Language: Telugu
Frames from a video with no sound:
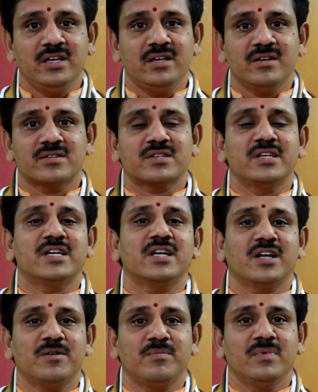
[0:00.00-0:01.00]
ఈ
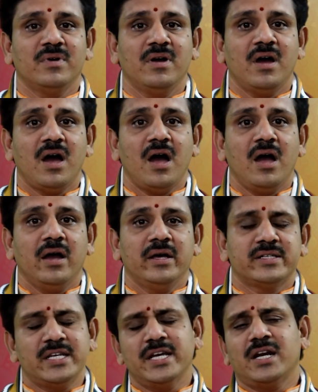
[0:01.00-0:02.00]
శనిగ్రహం
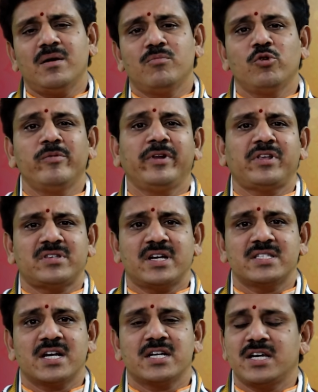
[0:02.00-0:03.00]
శనిగ్రహం భూమి నుంచి
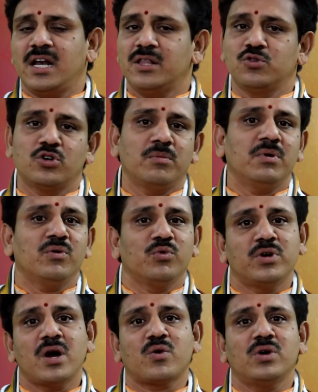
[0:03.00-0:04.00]
సహజంగా చాలా దూరంలో
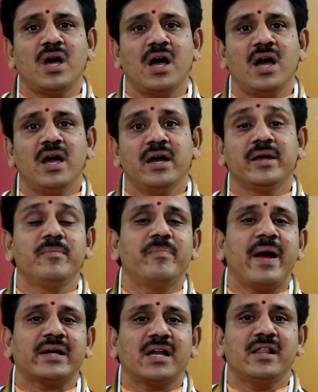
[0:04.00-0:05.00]
ఉన్నా కూడా
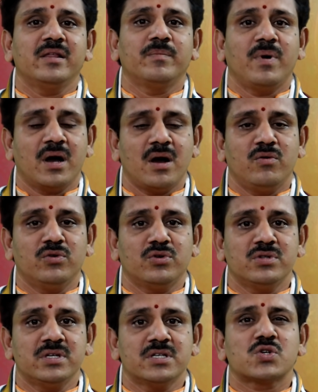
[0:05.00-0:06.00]
ఇంపాక్ట్ అనేది బాగా
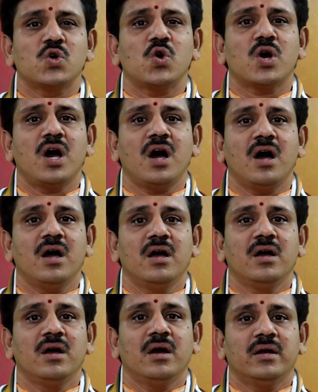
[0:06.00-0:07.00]
ఉంటుంది స్లోగా
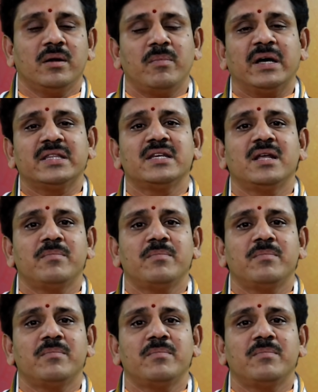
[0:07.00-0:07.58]
నెమ్మ అతి